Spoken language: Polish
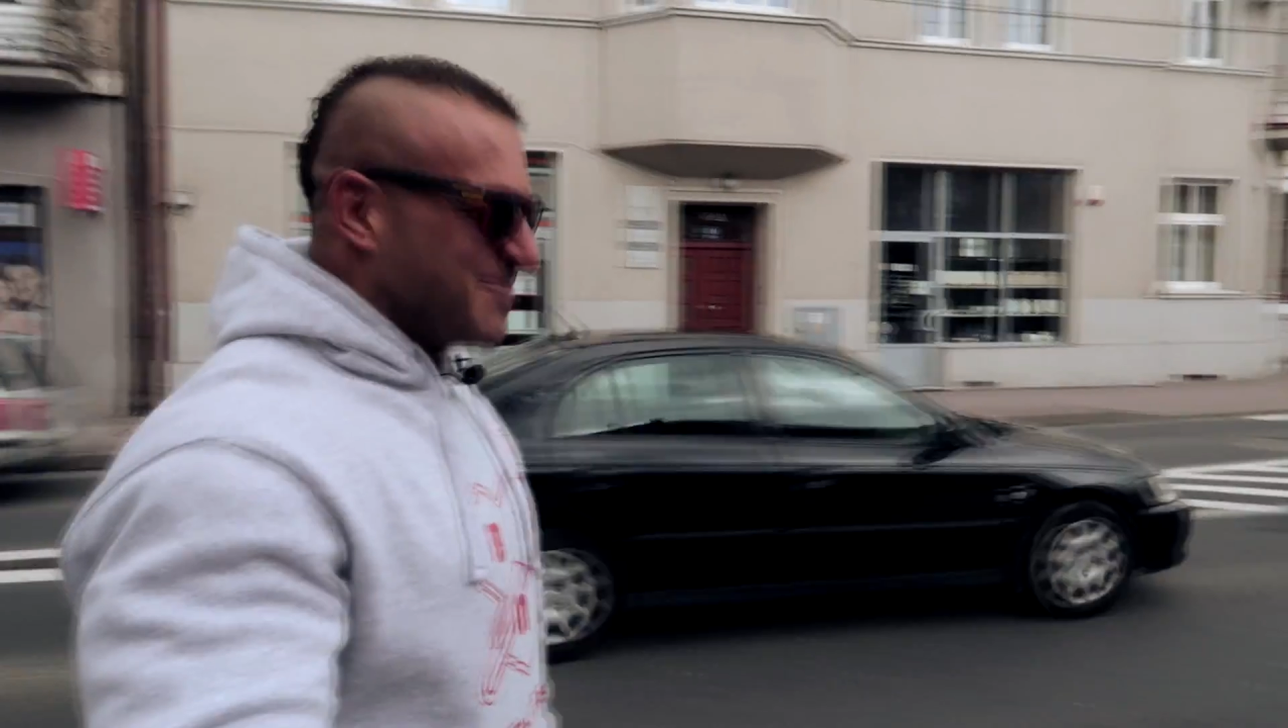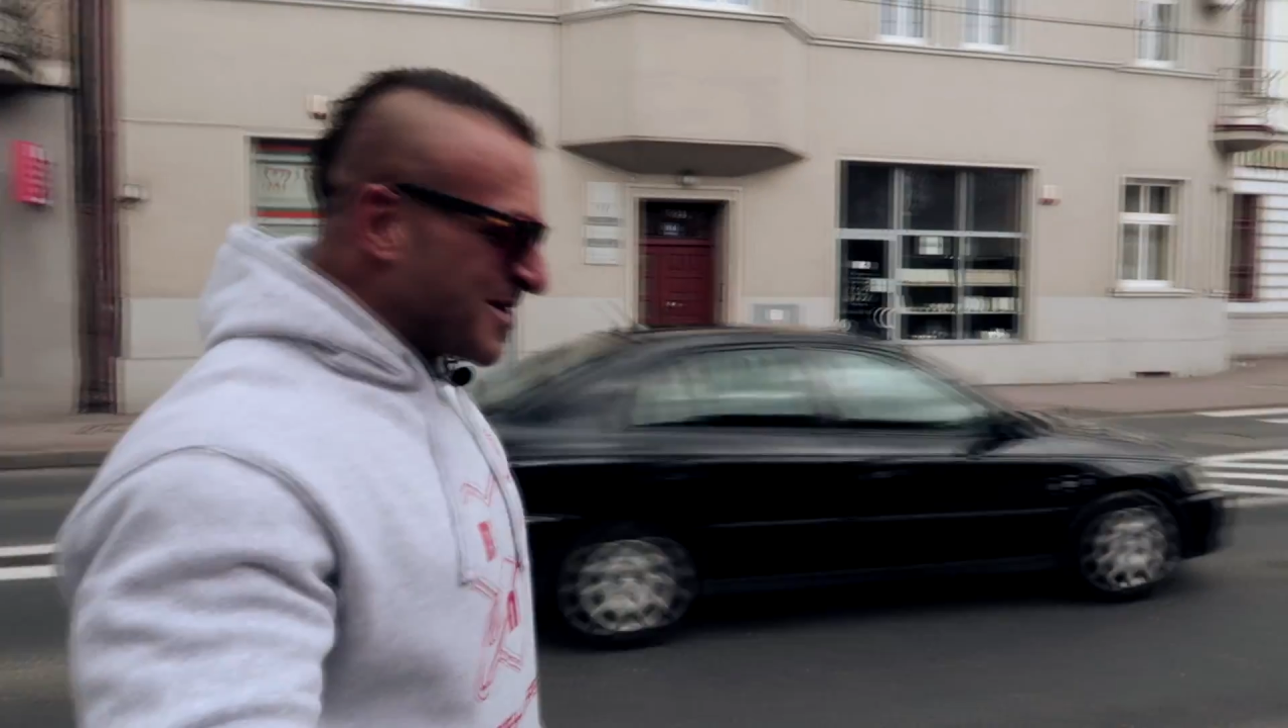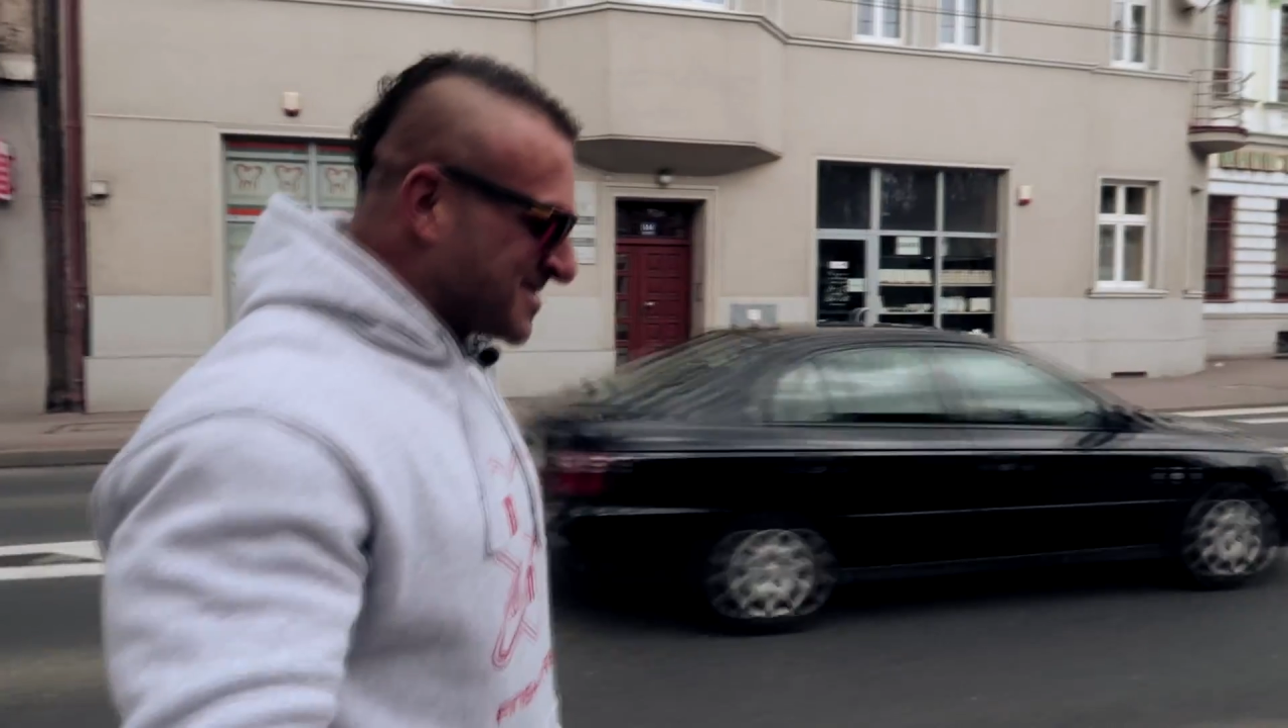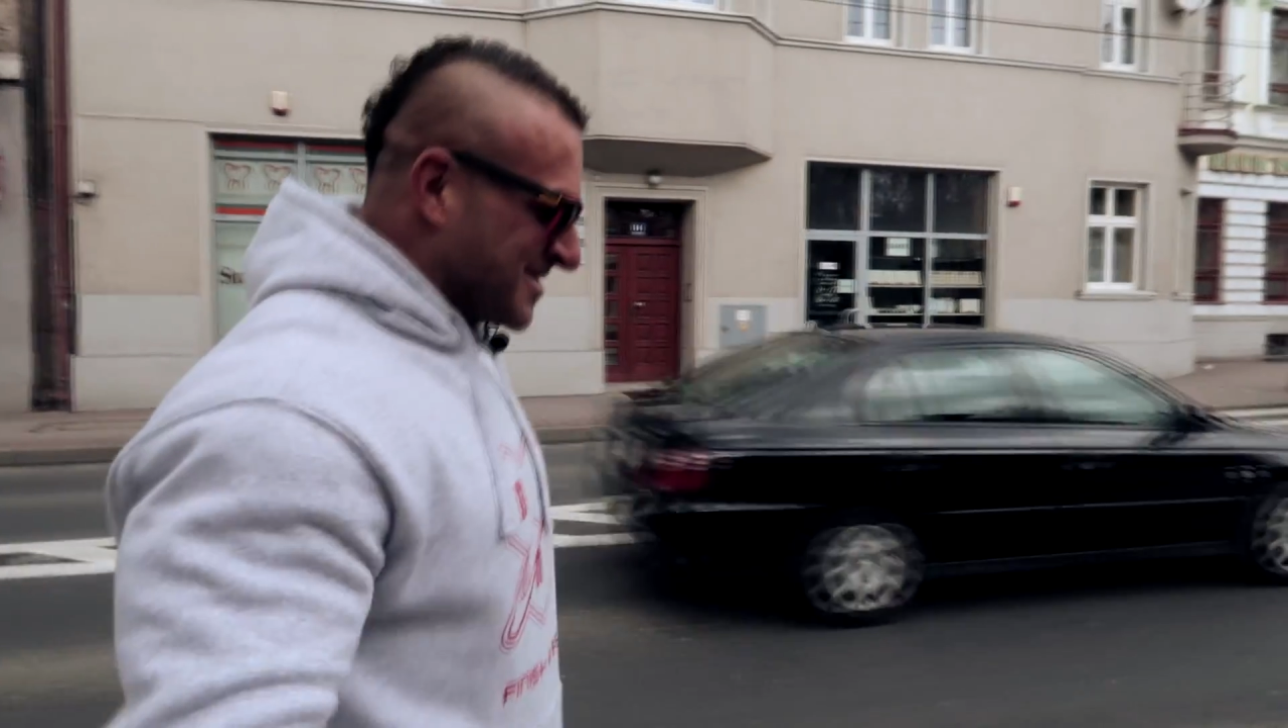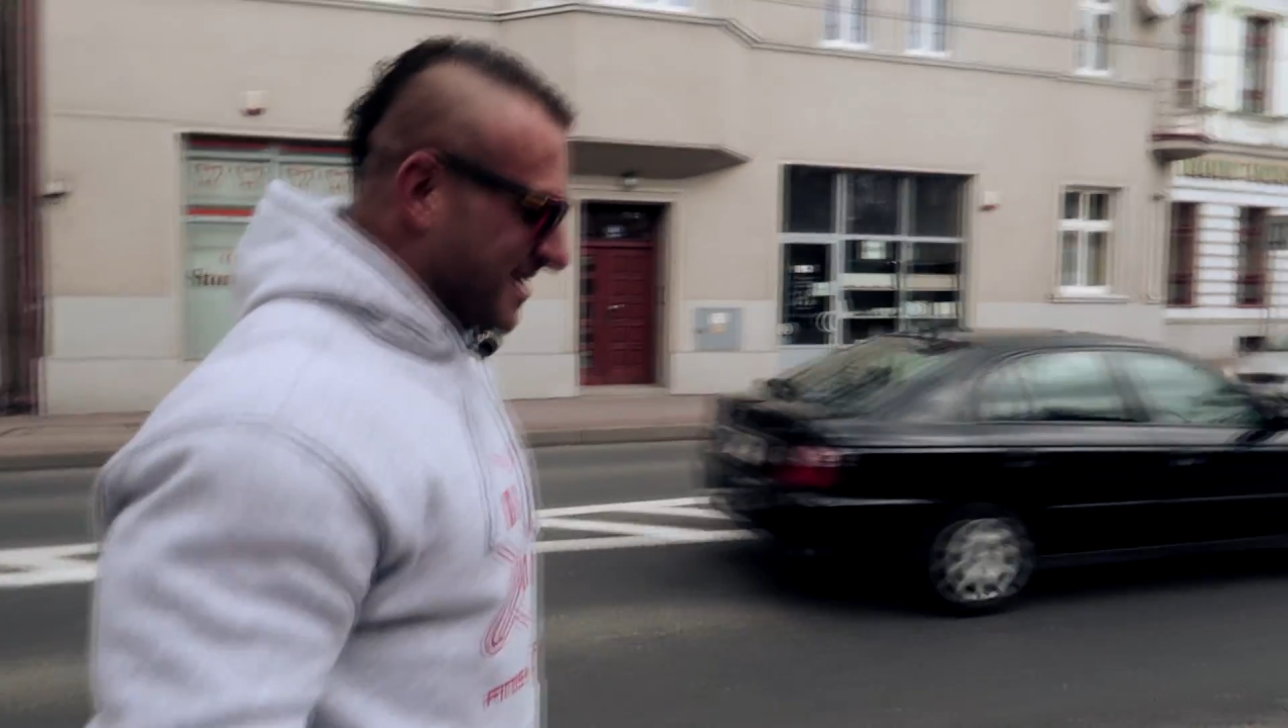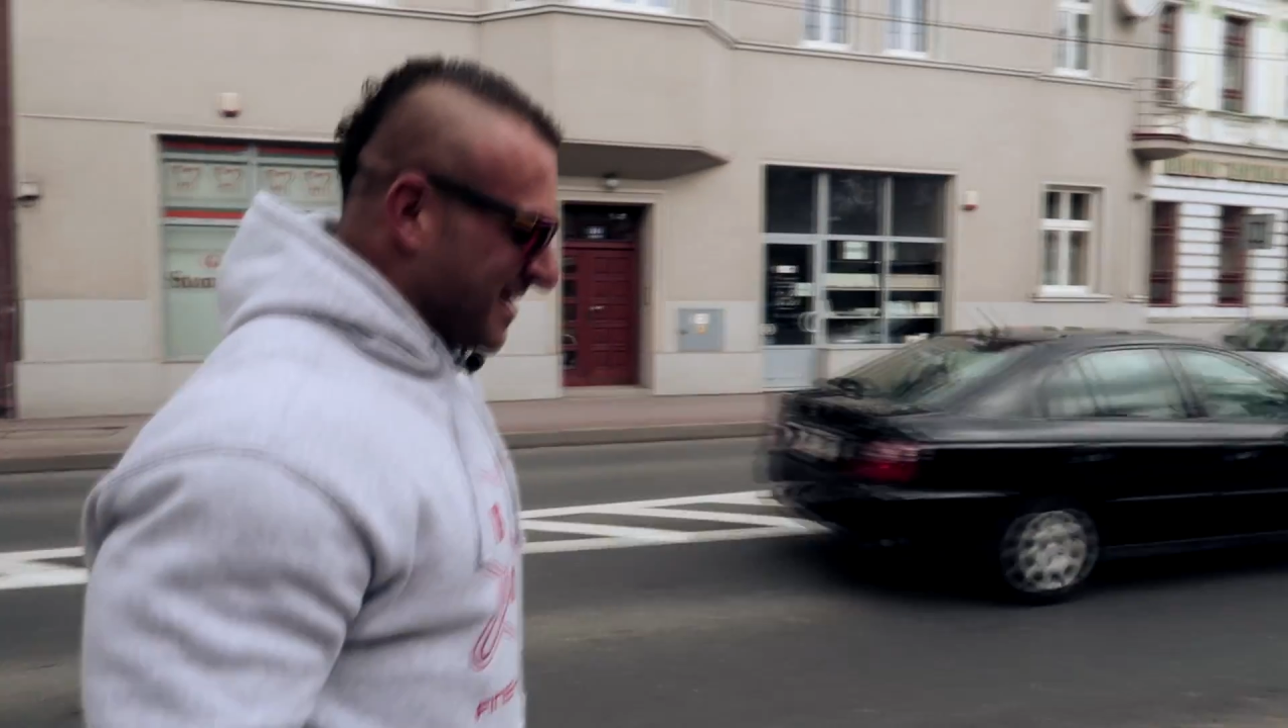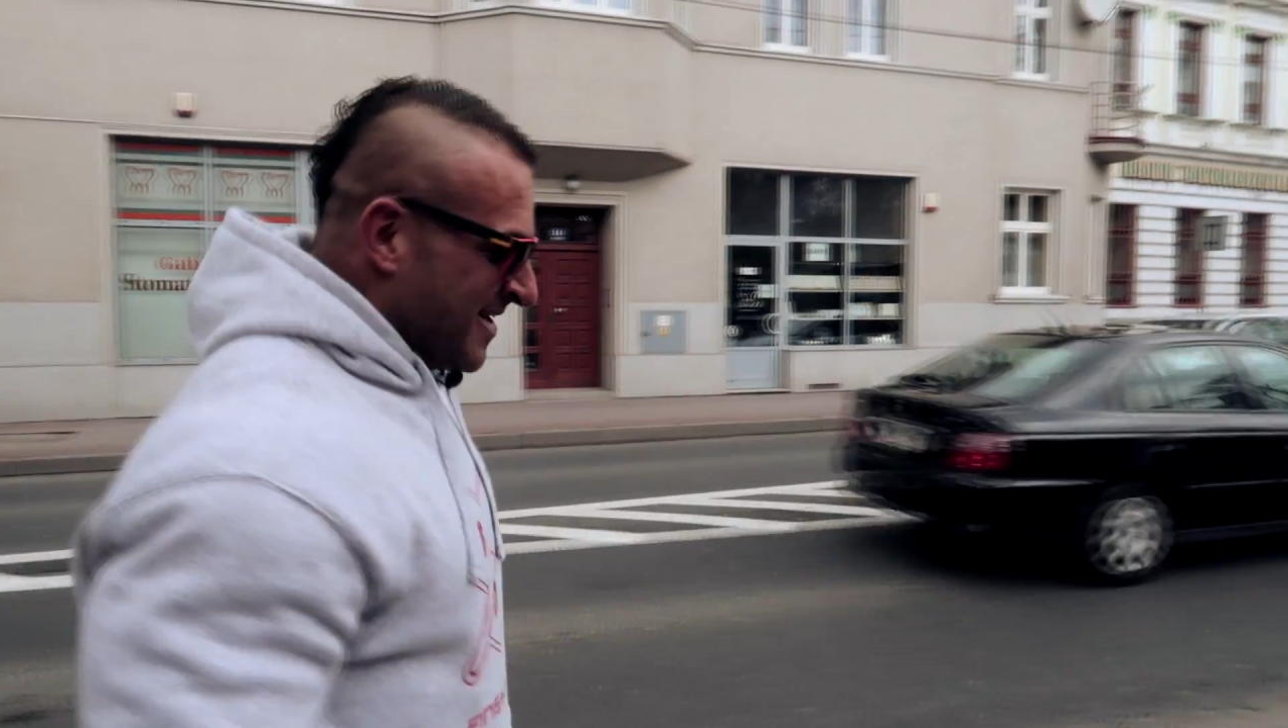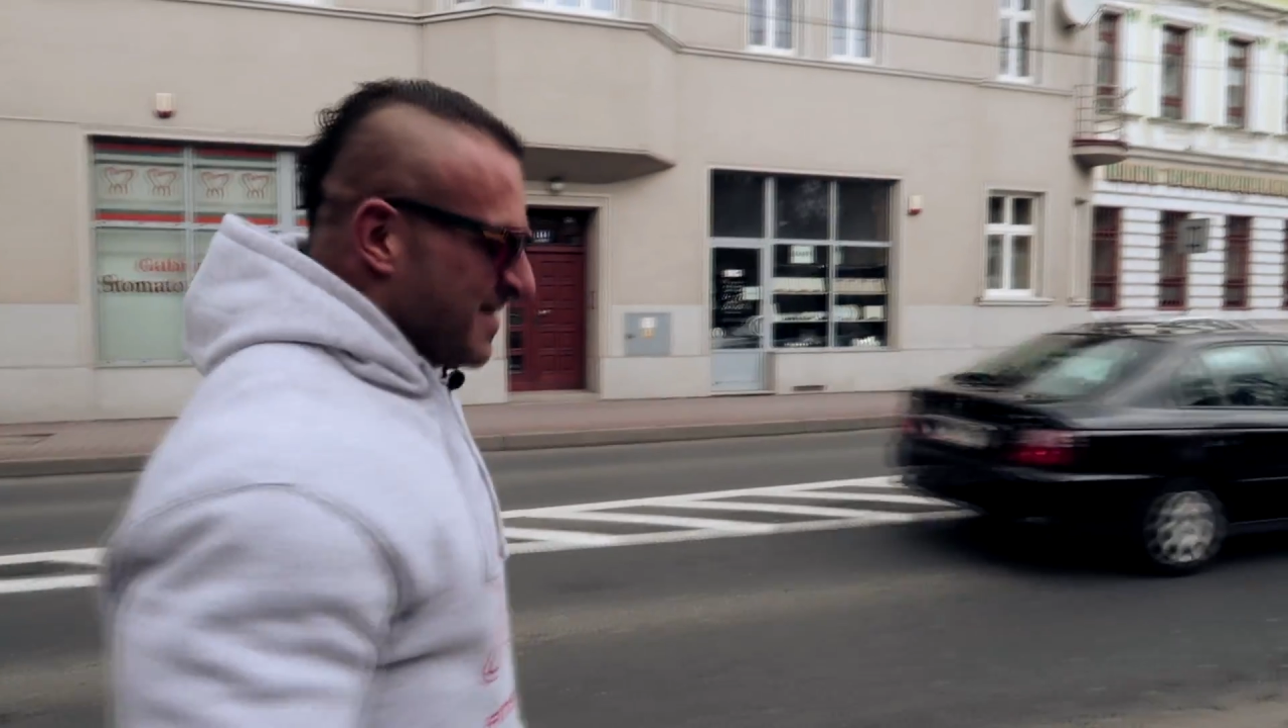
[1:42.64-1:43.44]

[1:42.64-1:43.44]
zobaczcie,